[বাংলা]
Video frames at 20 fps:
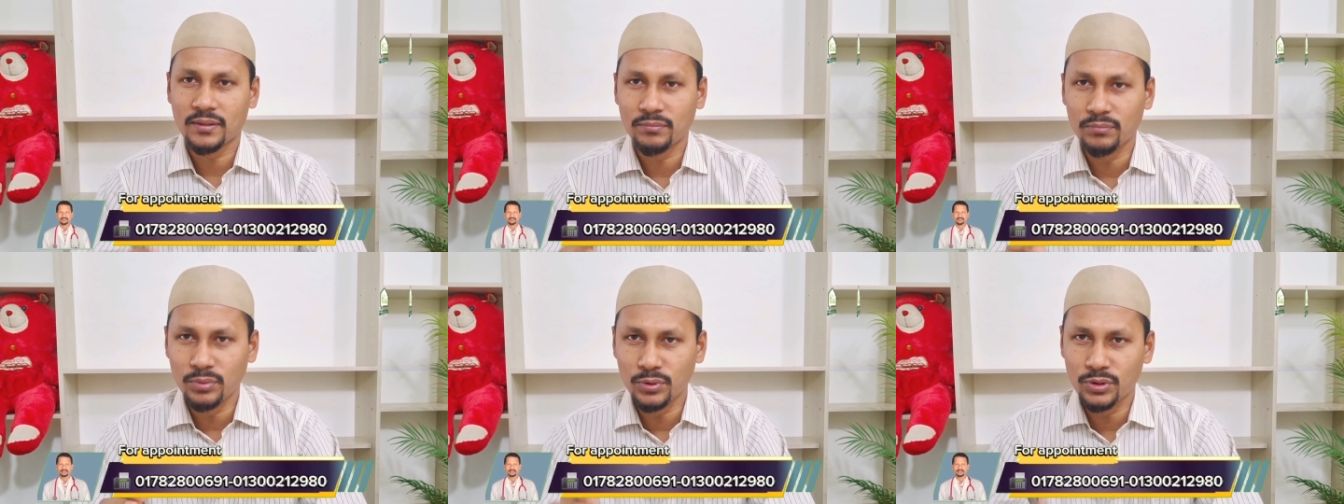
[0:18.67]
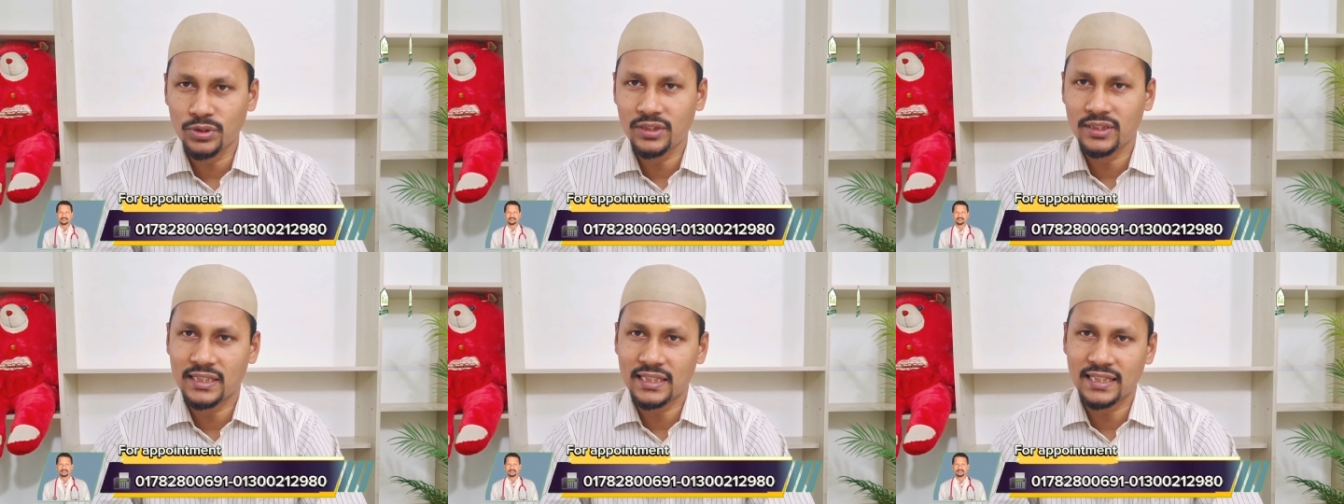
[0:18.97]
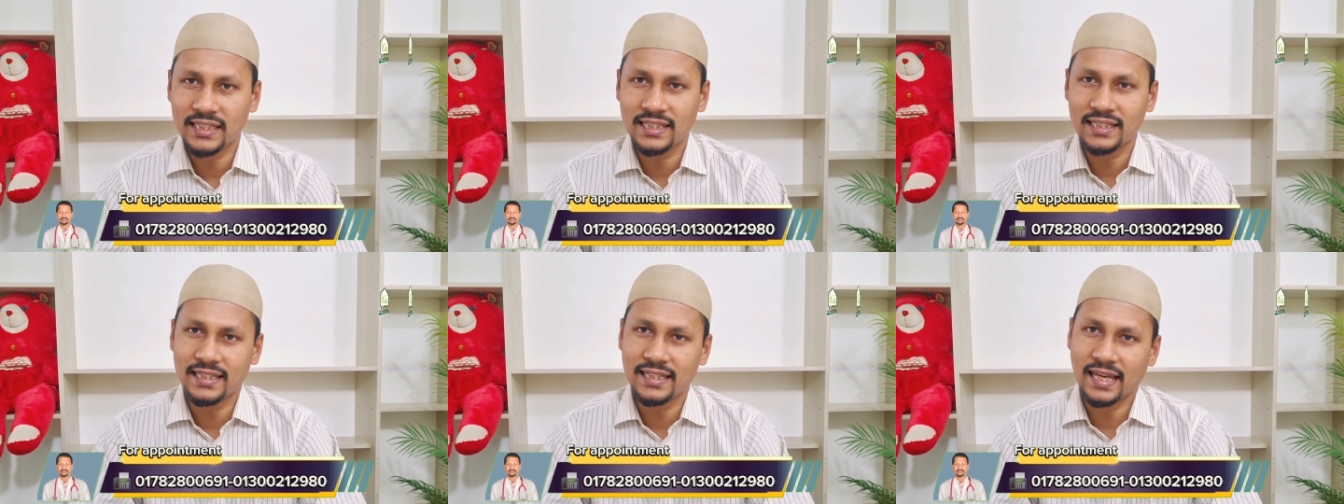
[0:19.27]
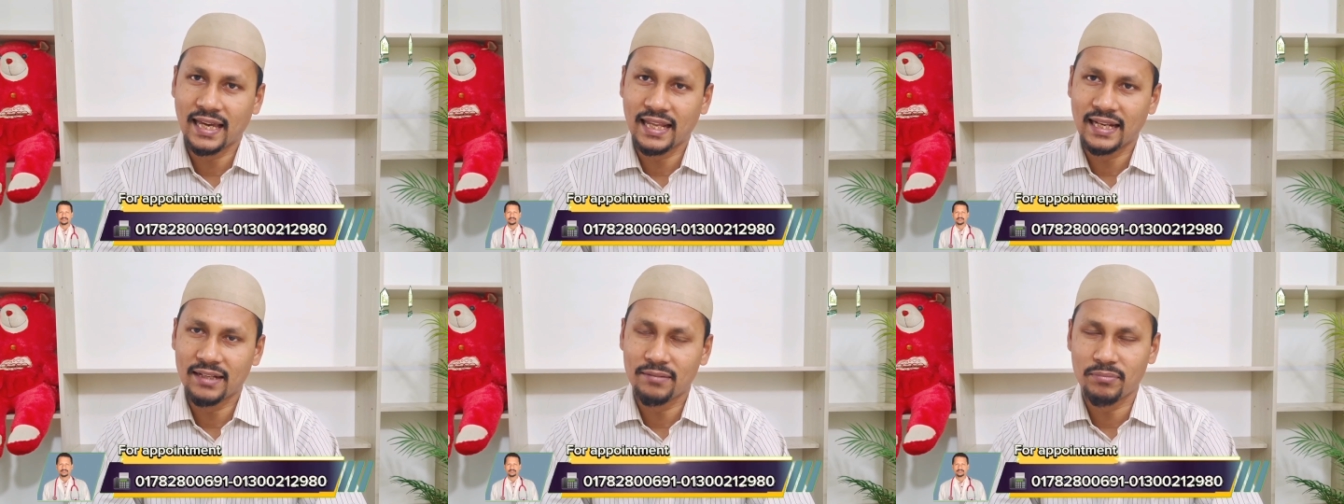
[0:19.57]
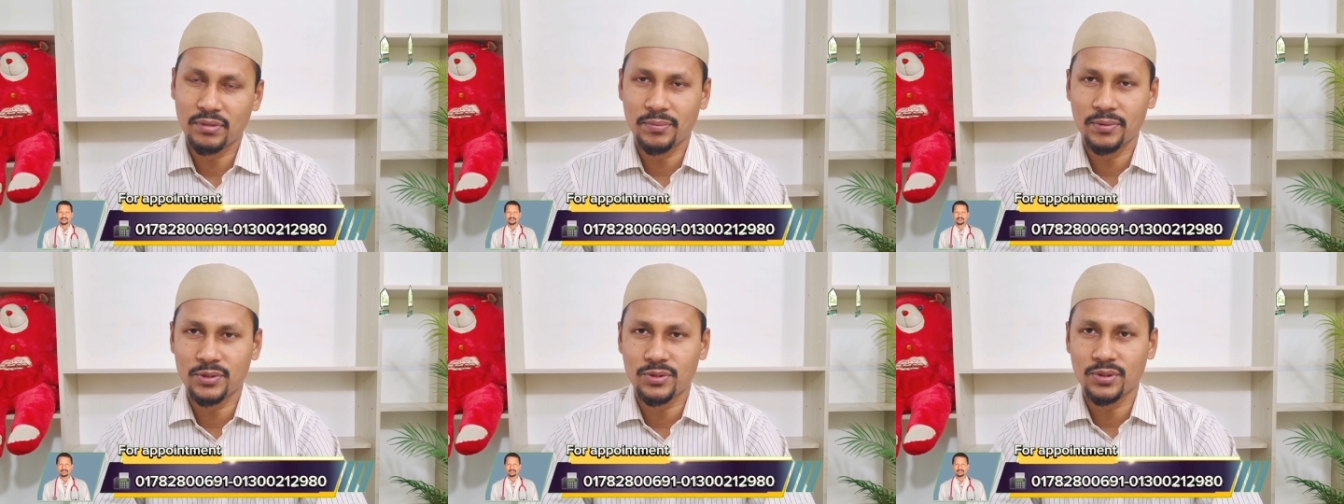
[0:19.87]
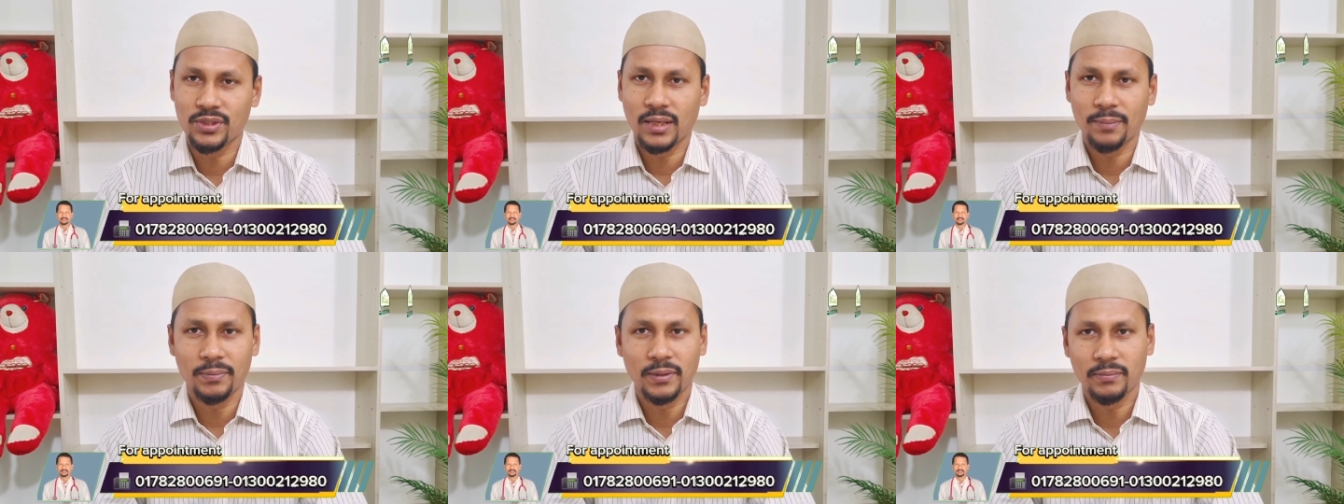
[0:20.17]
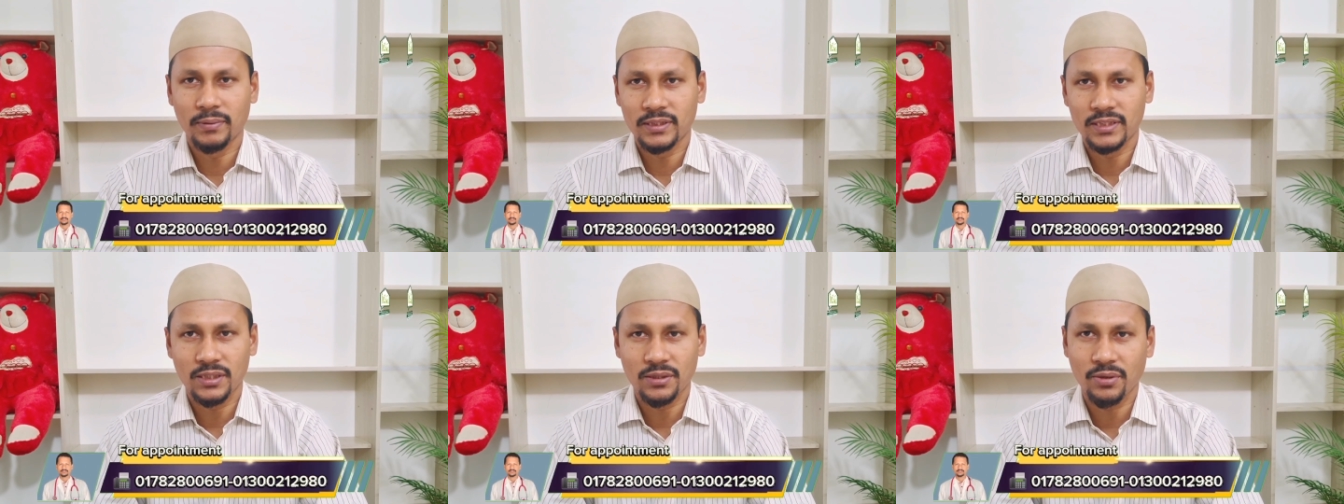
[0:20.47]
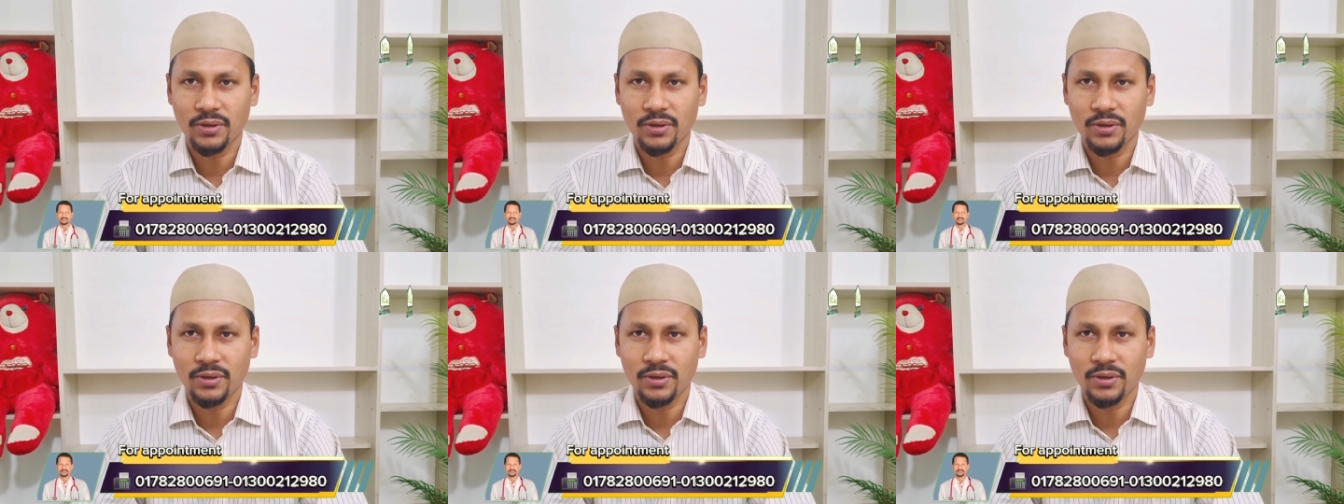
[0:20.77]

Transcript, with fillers: বুদ্ধি জ্ঞান বিবেচনা আপনার বাচ্চার